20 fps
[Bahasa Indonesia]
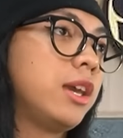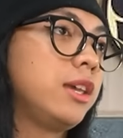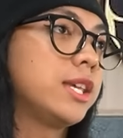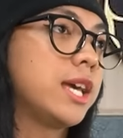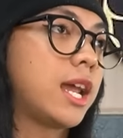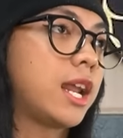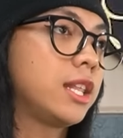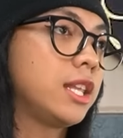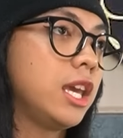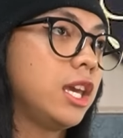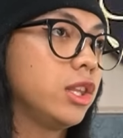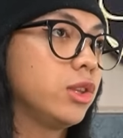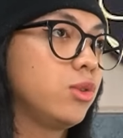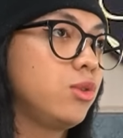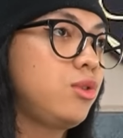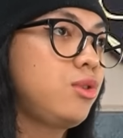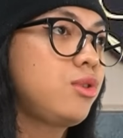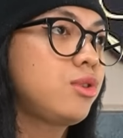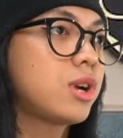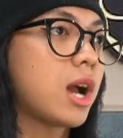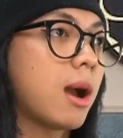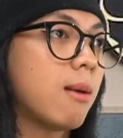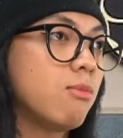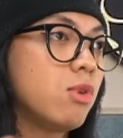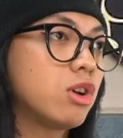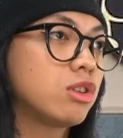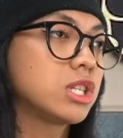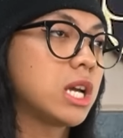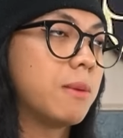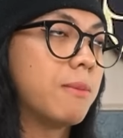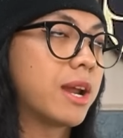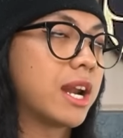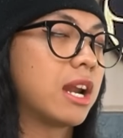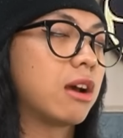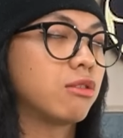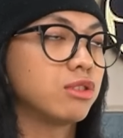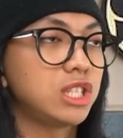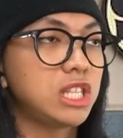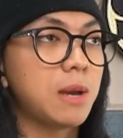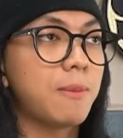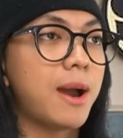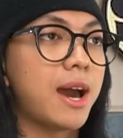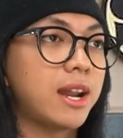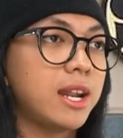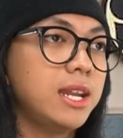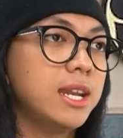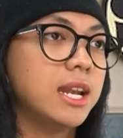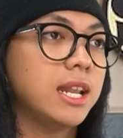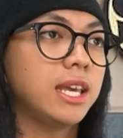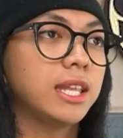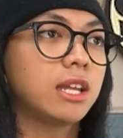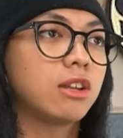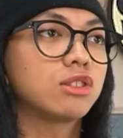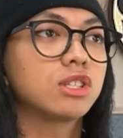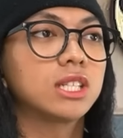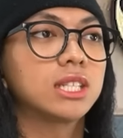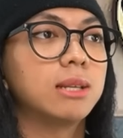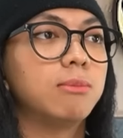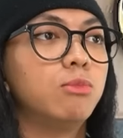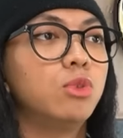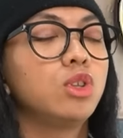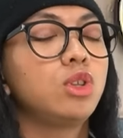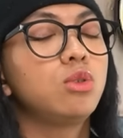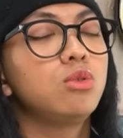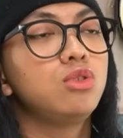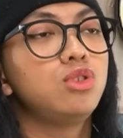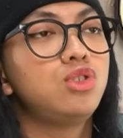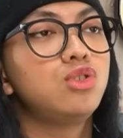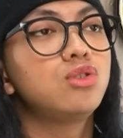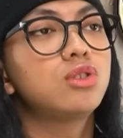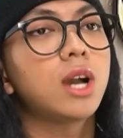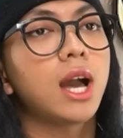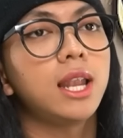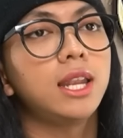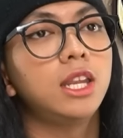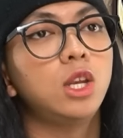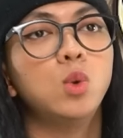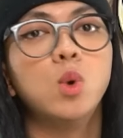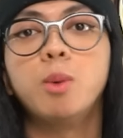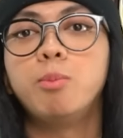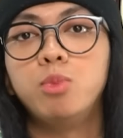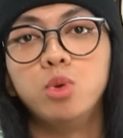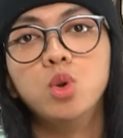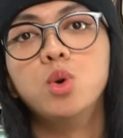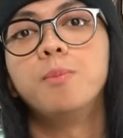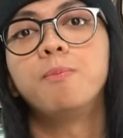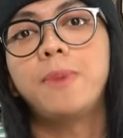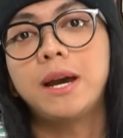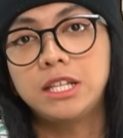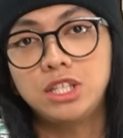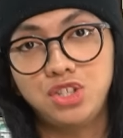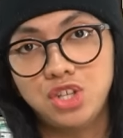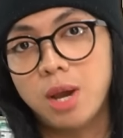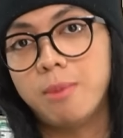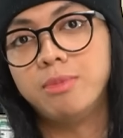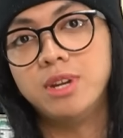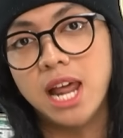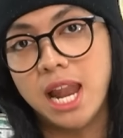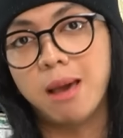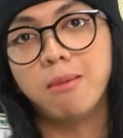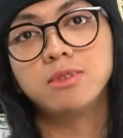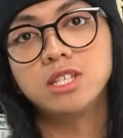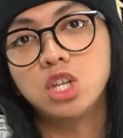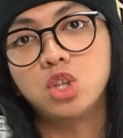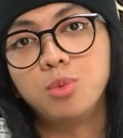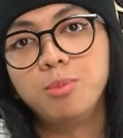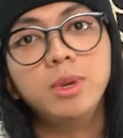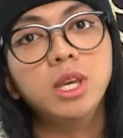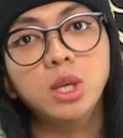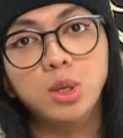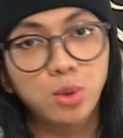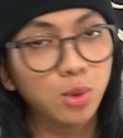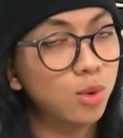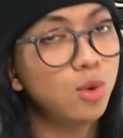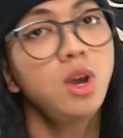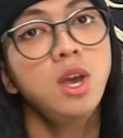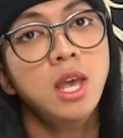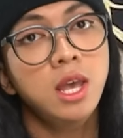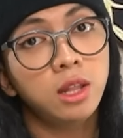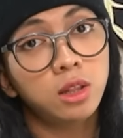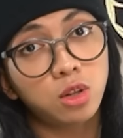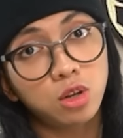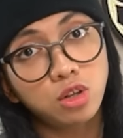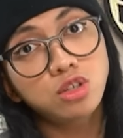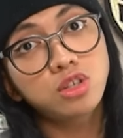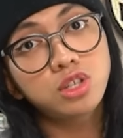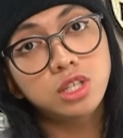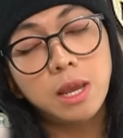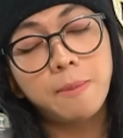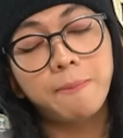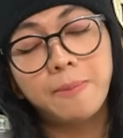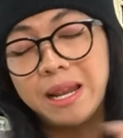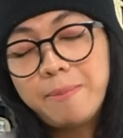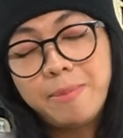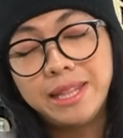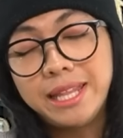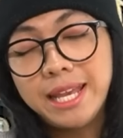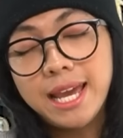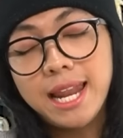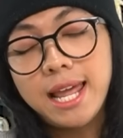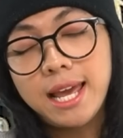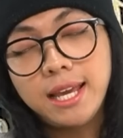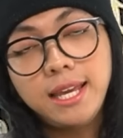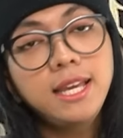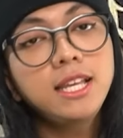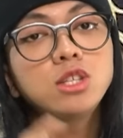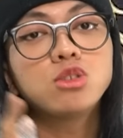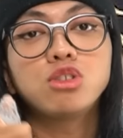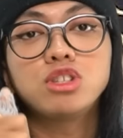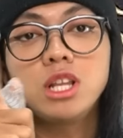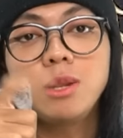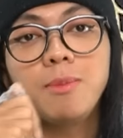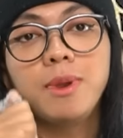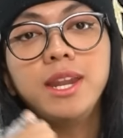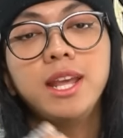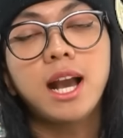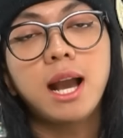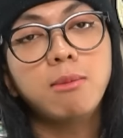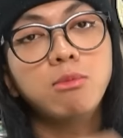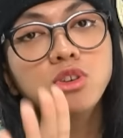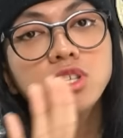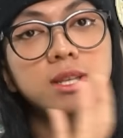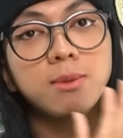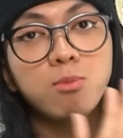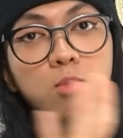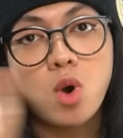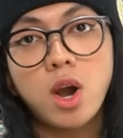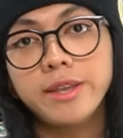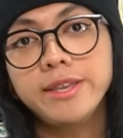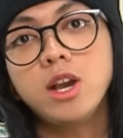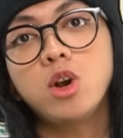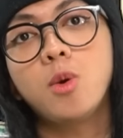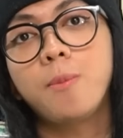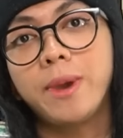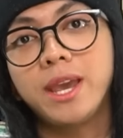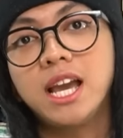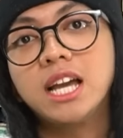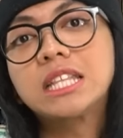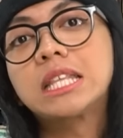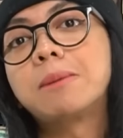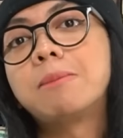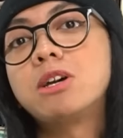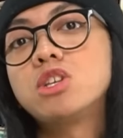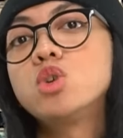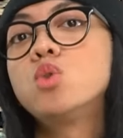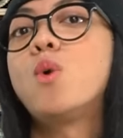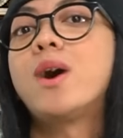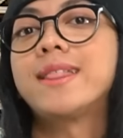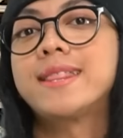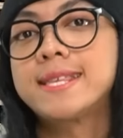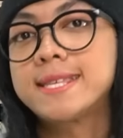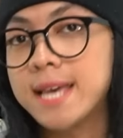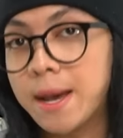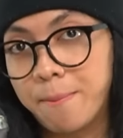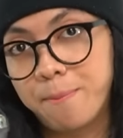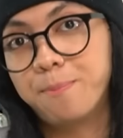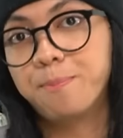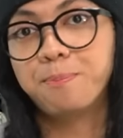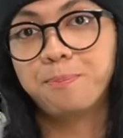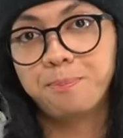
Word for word: Syaratnya itu kamu harus ngabarin aku setiap hari dan kita harus ketemu 7 kali 24 jam dalam satu minggu. Terus yang paling penting lagi, sosial media kamu semuanya aku pegang termasuk WhatsApp.